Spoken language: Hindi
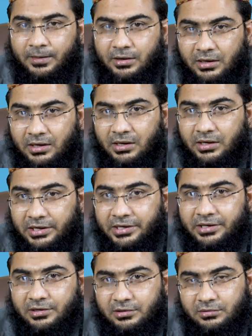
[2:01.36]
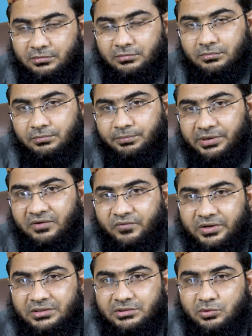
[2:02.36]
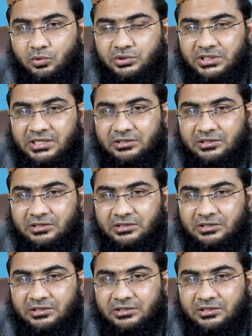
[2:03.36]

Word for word: हाँ अगर बिलफर्ज रोज़े के